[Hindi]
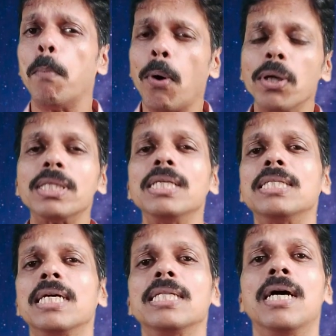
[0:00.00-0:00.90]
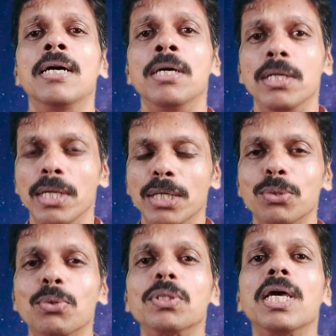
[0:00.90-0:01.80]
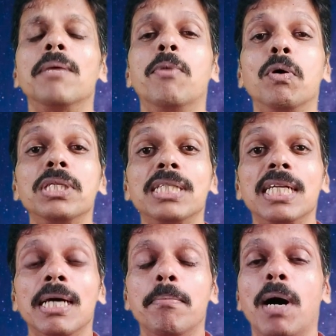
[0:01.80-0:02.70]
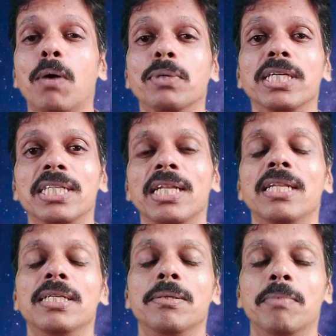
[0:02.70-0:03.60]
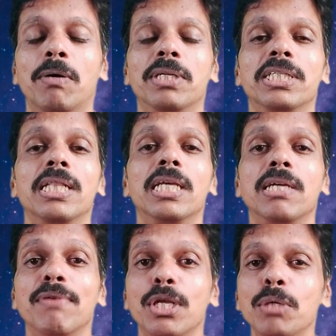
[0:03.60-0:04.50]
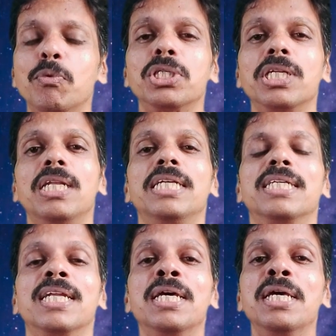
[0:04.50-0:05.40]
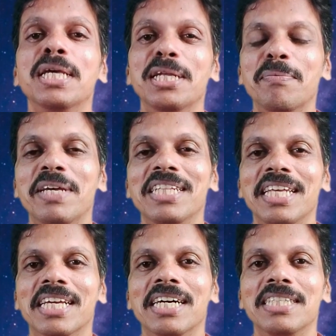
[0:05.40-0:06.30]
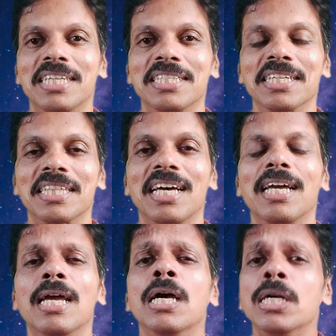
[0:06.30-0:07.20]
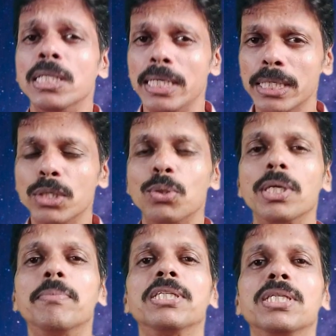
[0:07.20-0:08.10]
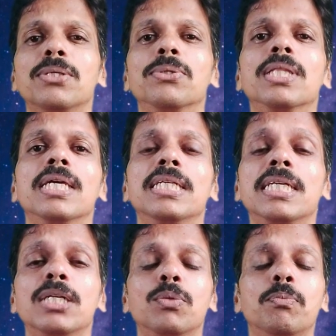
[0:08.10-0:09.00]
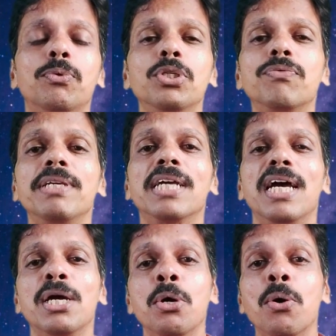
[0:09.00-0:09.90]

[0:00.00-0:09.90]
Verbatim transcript: बहुत ही ज़्यादा नाजुक होता है बहुत ही ज़्यादा भावनाशील भावनाशीलता या फिर इमोशनल नेचर इनमें देखा जा सकता है जैसे कि छोटे बच्चे होते हैं जिनका जो मूड स्विंग है